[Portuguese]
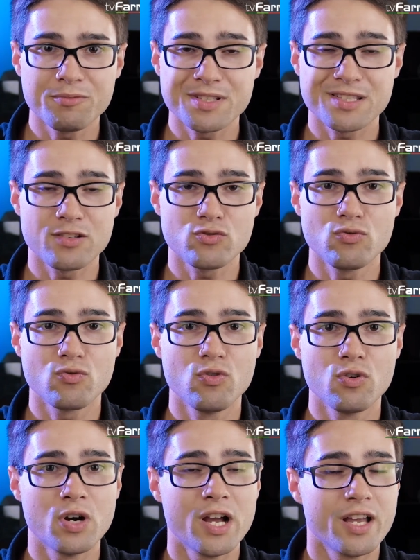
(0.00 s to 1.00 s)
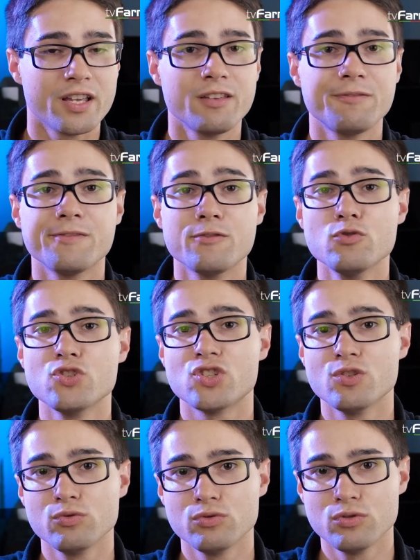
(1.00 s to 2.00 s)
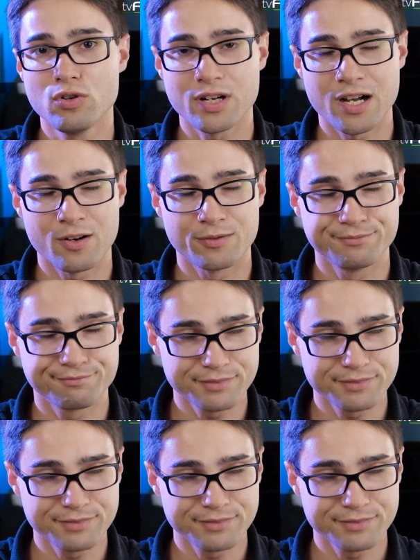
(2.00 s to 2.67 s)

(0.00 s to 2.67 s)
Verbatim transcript: prestar socorro e fugiu do local.